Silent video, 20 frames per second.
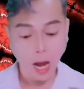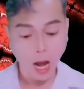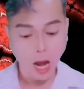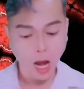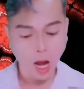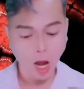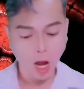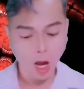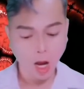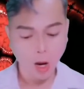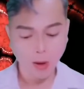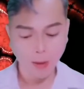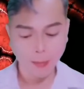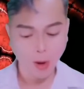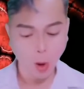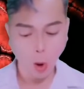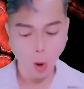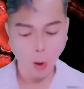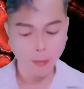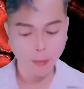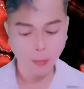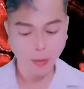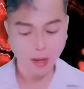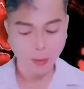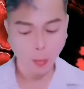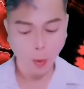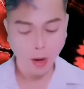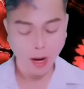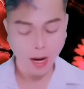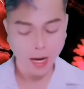Khuôn mặt đầy sẹo
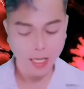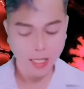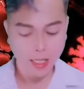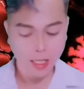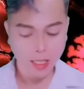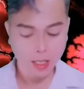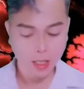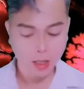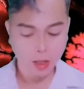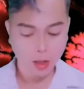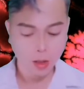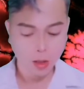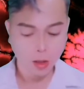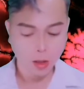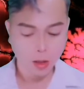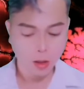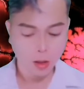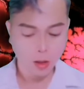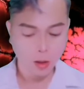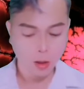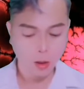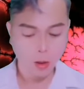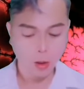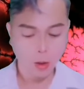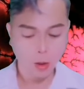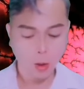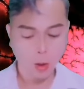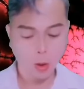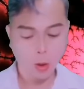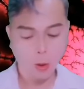kia chính là người mà hắn ta nhìn
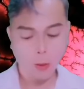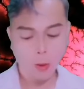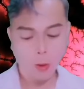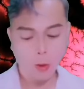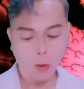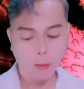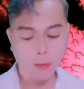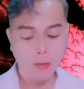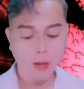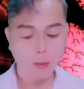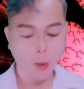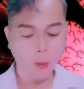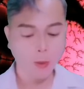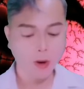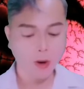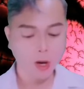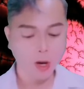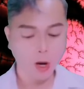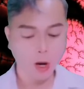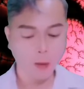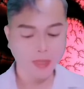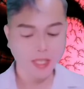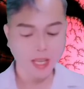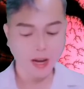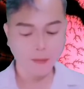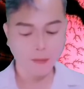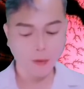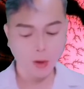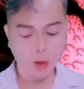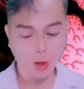thấy lúc xưa. Cho
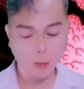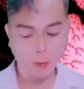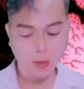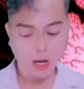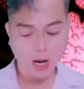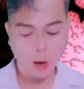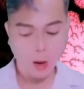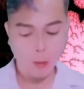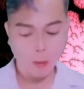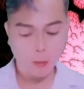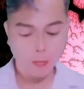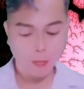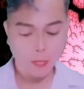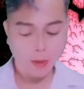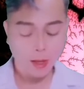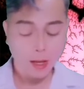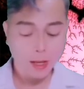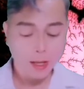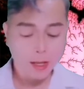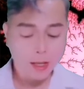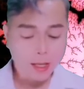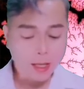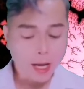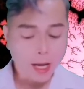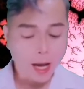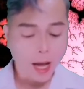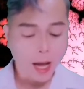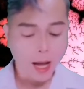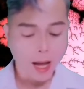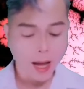dù có nằm mơ cũng nhất quyết
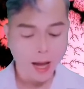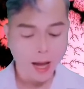bắt được